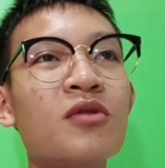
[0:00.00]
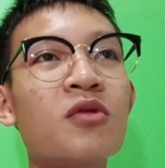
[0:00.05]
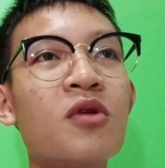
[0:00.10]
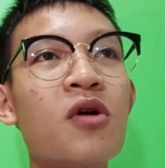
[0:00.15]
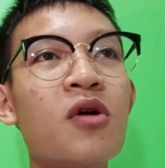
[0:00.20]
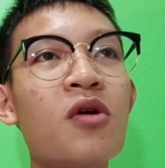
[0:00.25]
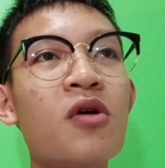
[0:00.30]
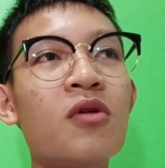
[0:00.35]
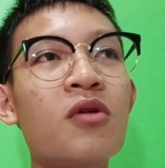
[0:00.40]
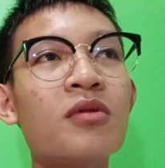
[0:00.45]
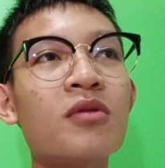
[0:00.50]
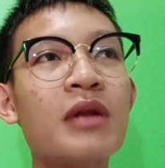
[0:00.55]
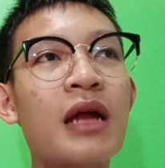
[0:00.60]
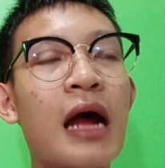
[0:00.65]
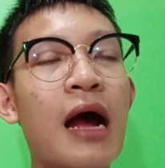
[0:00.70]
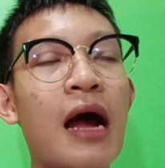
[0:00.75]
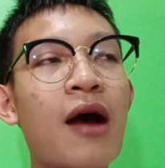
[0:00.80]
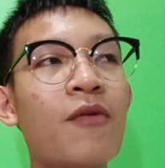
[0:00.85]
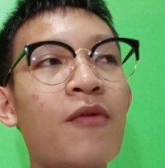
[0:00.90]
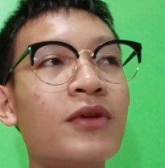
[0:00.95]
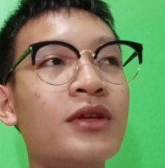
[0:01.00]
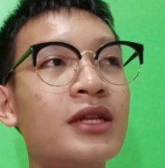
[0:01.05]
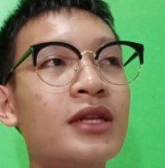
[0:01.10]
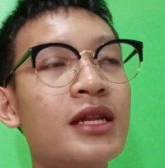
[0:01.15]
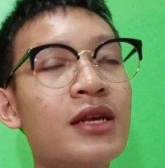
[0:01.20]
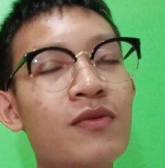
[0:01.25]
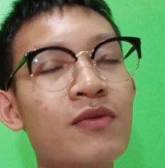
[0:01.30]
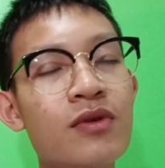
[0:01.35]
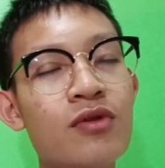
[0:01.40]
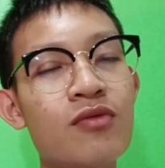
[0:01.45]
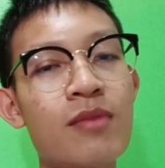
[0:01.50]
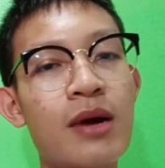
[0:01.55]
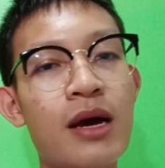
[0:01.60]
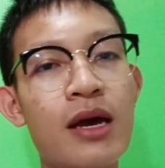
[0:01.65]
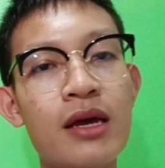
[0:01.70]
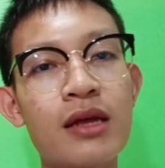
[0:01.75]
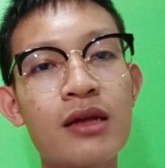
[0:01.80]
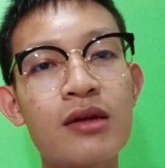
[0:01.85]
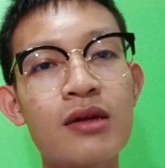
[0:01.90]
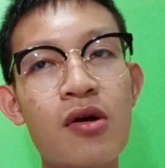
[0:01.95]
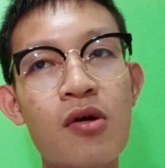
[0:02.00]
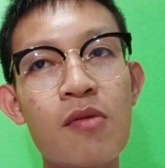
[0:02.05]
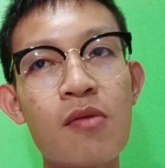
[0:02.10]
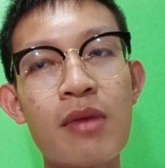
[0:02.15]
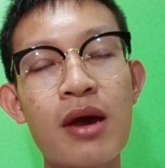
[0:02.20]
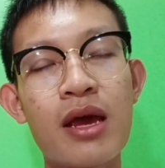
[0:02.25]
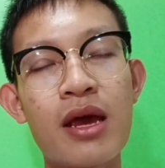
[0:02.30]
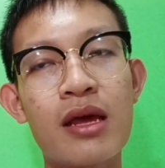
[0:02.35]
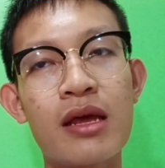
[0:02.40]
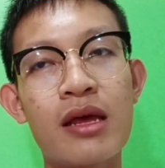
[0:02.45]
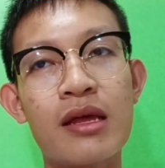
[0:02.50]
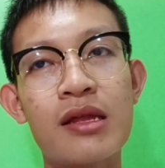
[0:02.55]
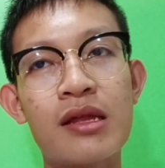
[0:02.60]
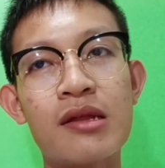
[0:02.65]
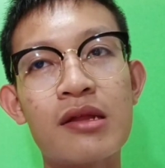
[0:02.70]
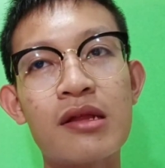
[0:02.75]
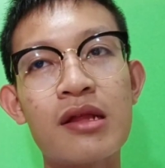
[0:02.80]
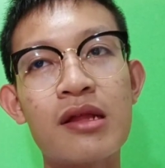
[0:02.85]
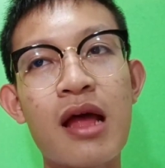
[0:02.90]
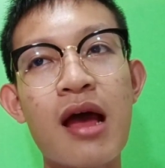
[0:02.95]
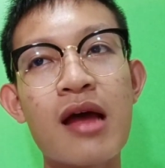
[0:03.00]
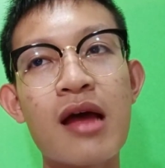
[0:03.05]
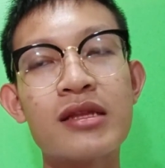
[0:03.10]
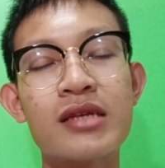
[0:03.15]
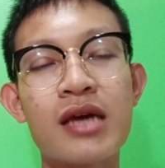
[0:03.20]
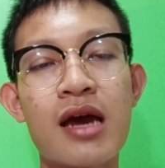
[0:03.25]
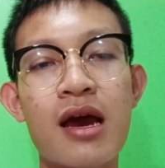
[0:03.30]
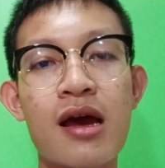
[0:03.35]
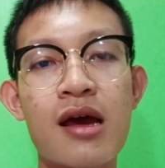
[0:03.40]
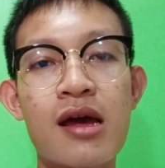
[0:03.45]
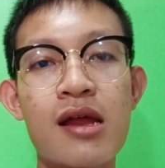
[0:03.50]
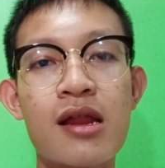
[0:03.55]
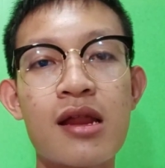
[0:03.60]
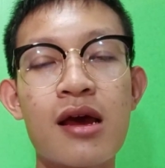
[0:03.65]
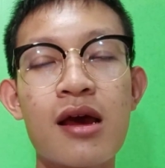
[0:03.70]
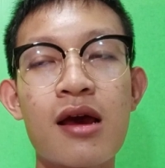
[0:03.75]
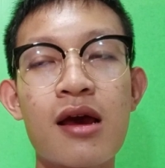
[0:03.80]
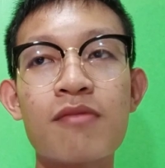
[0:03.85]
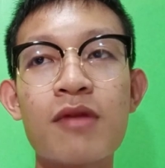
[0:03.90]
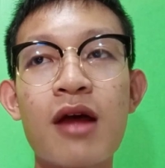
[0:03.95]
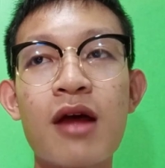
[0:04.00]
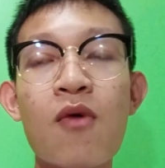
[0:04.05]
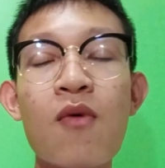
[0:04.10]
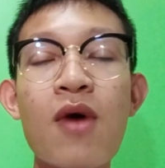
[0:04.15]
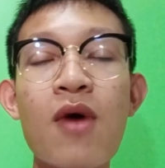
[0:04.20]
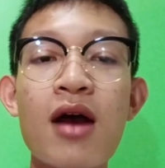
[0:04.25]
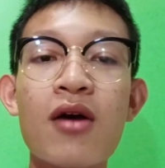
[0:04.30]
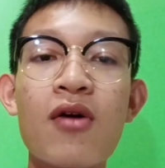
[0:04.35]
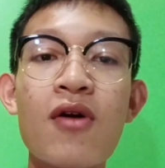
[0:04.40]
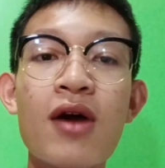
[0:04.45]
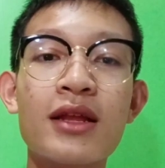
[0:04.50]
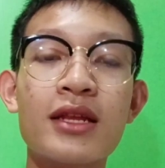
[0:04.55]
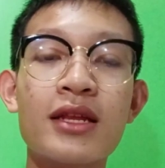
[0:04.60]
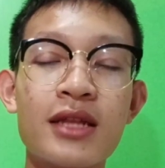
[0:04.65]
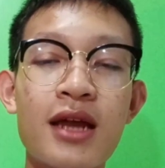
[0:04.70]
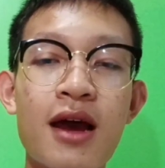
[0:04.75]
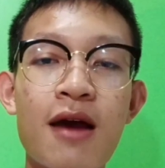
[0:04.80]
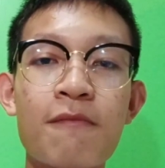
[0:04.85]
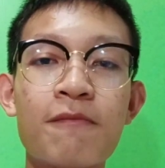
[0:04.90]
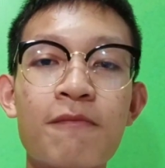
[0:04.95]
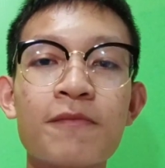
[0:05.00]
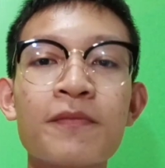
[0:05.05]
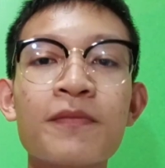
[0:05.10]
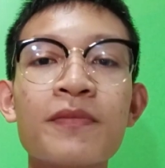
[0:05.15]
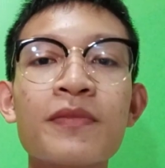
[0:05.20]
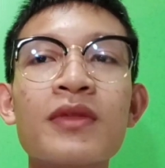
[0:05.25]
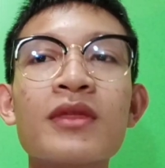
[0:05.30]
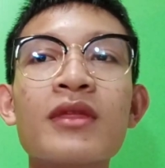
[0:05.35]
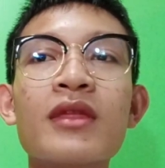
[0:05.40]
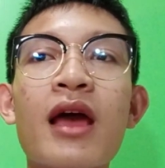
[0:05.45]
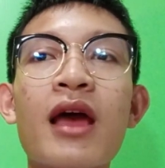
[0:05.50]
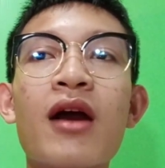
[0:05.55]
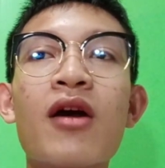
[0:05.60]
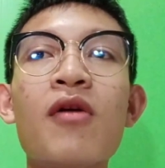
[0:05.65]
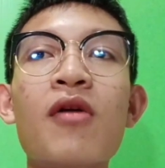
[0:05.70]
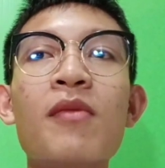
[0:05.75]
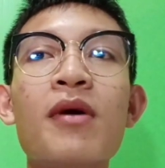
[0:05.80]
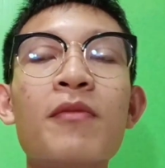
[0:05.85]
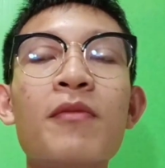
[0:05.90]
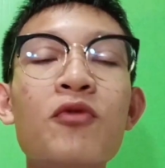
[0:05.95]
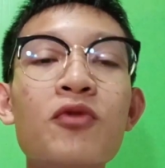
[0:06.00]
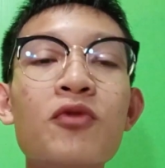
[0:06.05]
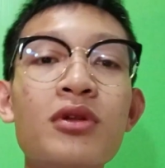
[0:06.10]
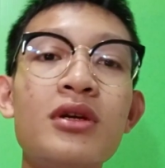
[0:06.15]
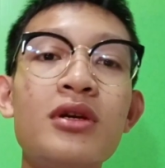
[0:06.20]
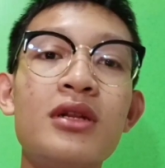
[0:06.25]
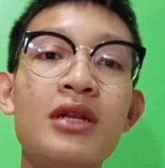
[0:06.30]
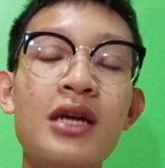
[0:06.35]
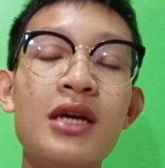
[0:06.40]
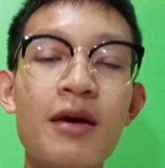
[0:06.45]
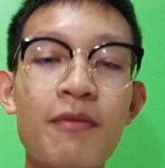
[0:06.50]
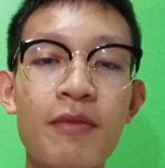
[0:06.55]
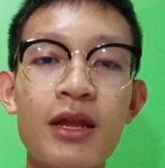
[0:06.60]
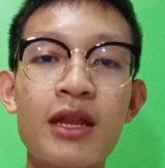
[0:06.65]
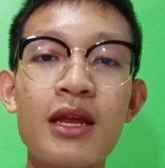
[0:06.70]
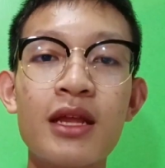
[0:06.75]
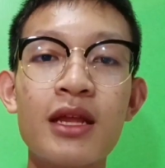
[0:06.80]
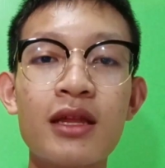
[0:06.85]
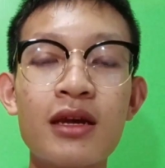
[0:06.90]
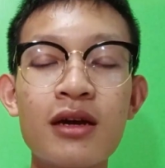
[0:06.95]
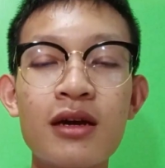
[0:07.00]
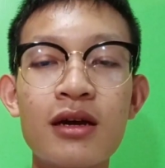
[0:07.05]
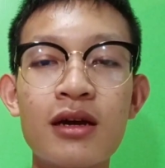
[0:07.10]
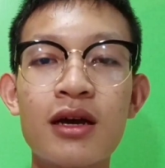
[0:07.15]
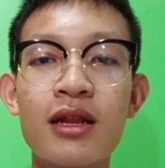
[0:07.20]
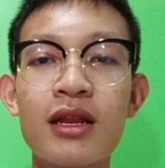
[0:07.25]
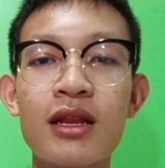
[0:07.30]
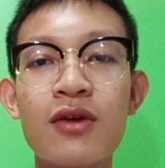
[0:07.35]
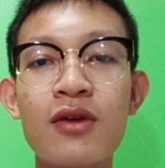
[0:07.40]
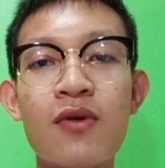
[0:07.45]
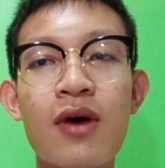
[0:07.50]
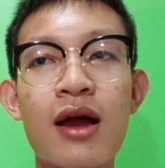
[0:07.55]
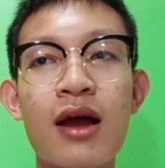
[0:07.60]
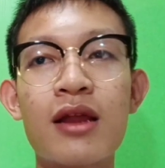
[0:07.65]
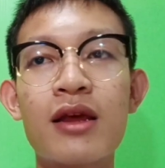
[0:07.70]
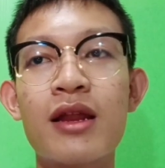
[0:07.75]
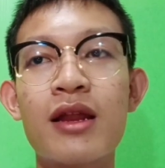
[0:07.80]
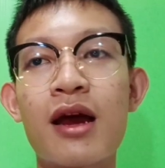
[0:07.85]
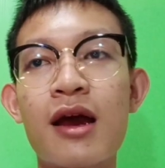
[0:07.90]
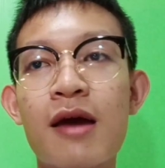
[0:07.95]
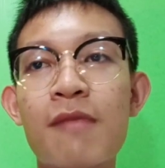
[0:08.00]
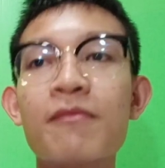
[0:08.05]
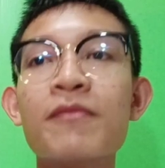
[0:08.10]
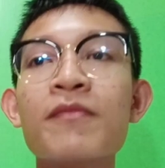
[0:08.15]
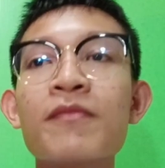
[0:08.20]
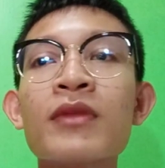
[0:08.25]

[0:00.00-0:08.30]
ก็ถามว่าจะรีวิวไหมก็ไม่น่าจะนะครับถ้าว่างก็อาจจะทำแต่ก็มาพูดถึงเรื่อง Predator กันดีกว่าเลยนะครับ